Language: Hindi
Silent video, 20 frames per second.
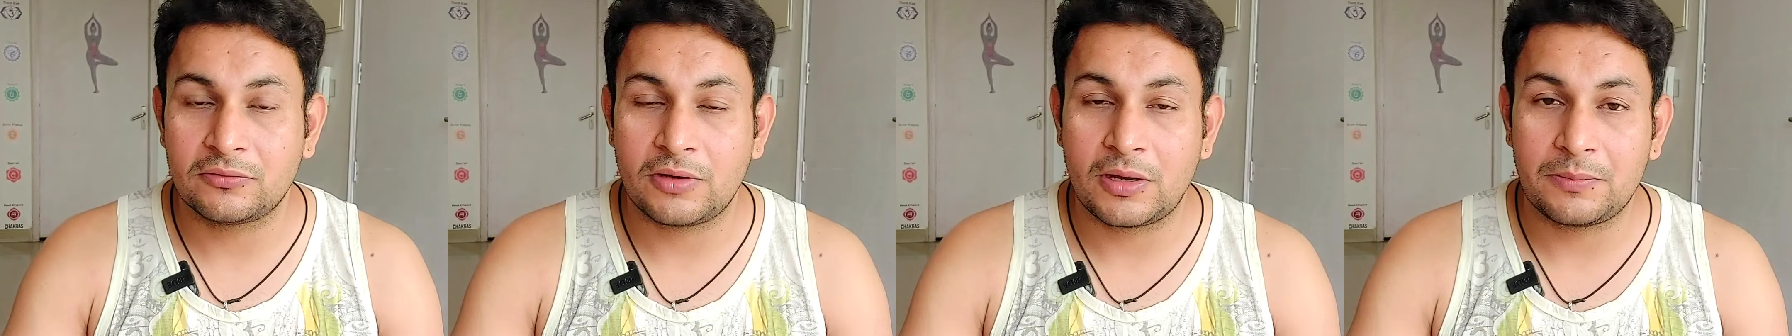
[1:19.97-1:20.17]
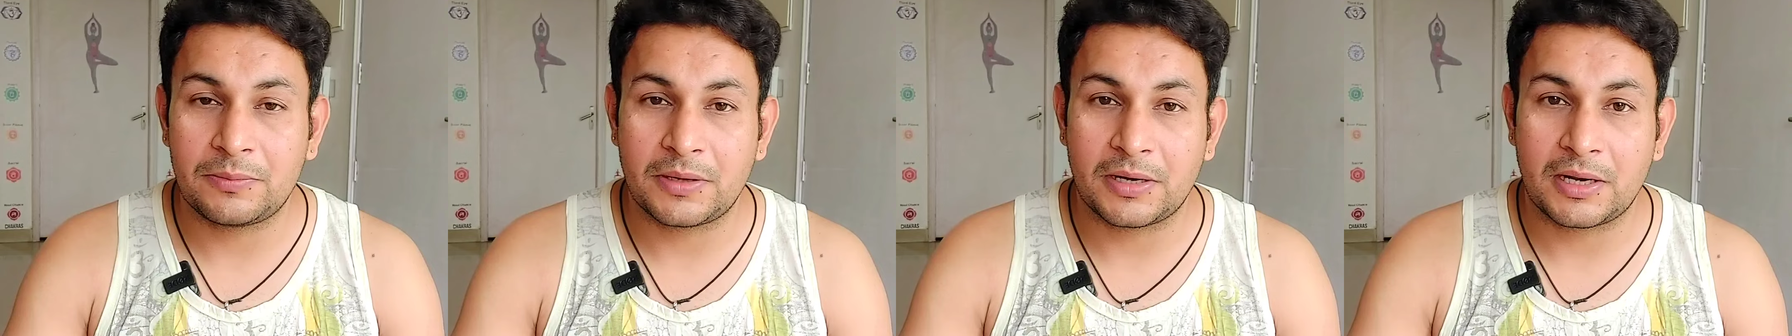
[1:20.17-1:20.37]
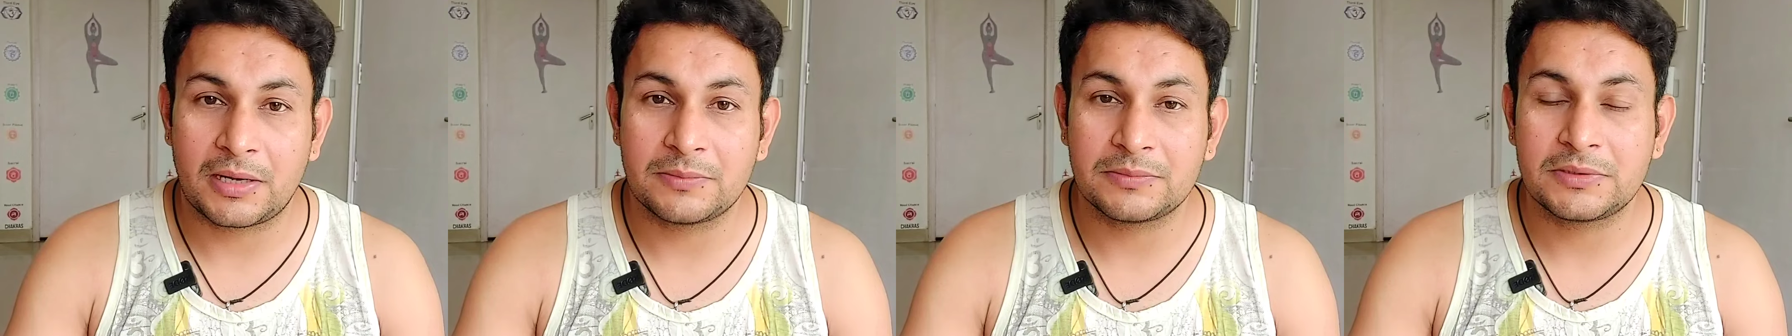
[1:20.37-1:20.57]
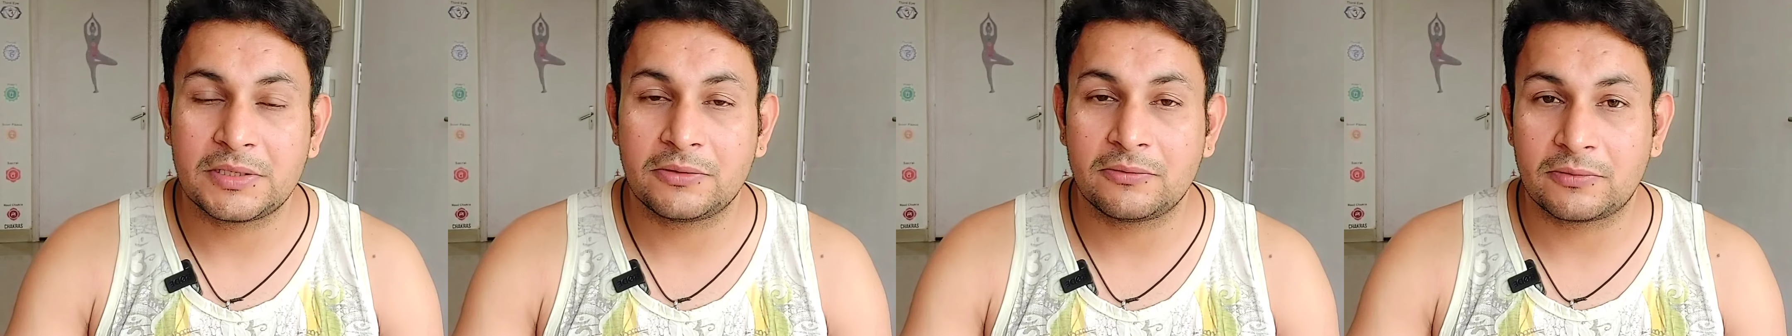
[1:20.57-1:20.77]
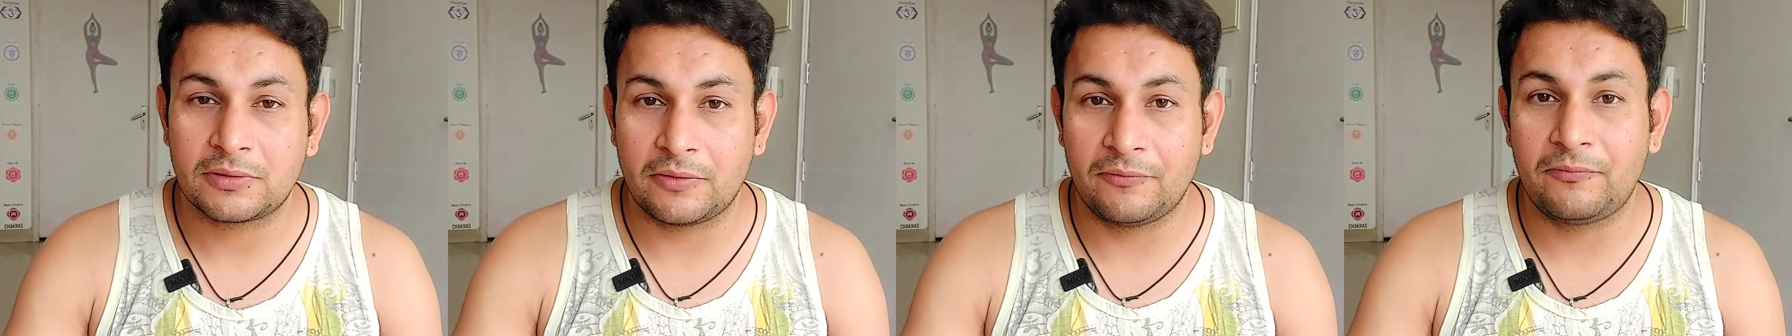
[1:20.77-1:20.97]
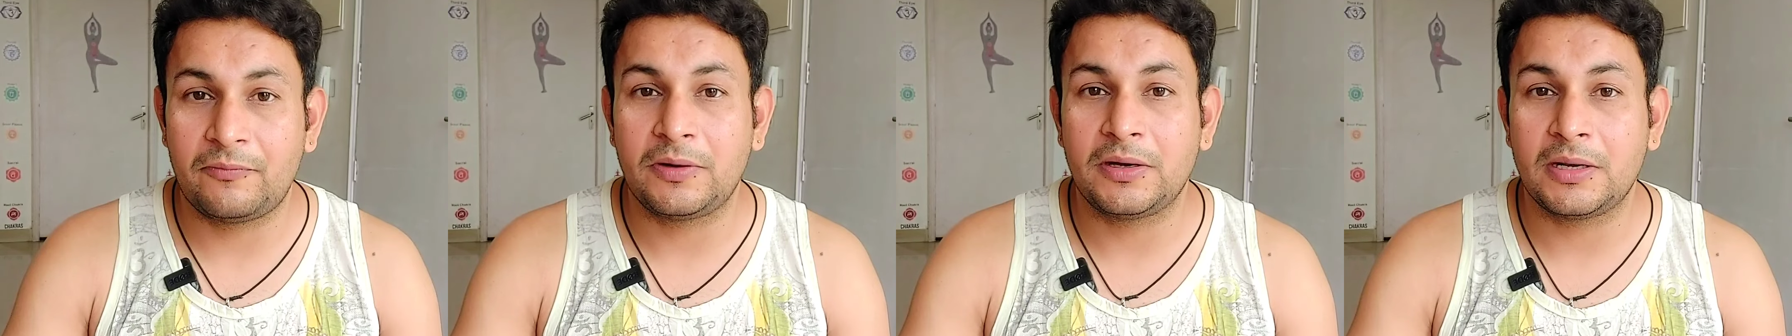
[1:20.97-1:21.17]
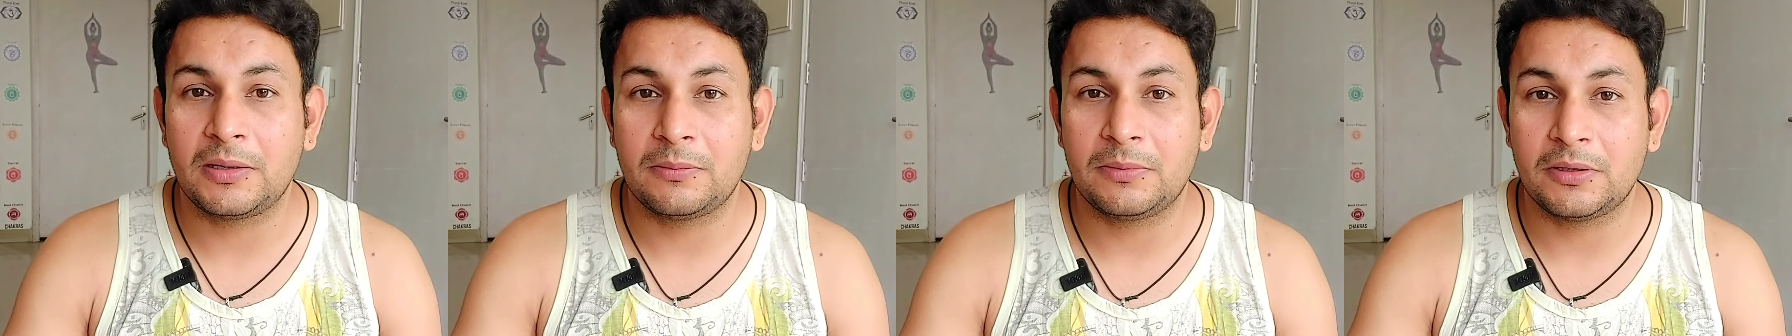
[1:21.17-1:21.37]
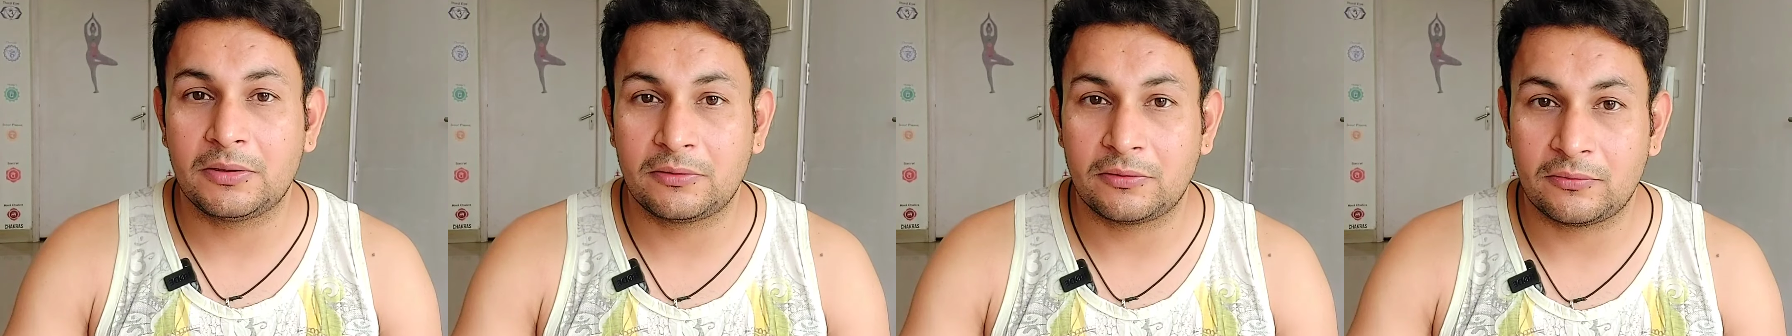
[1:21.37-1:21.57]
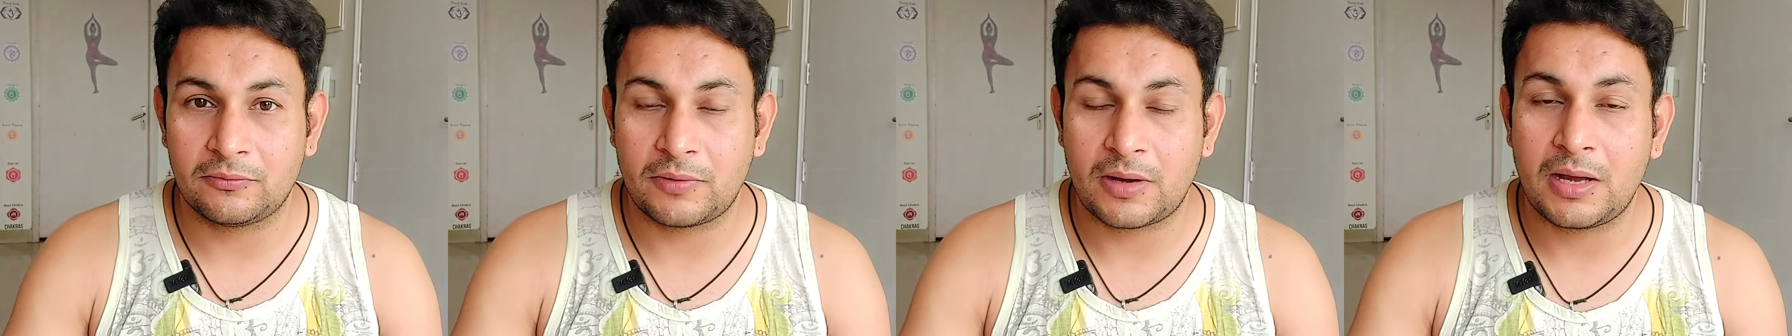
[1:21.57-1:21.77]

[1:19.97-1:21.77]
को आप आराम से कंफर्टेबल हो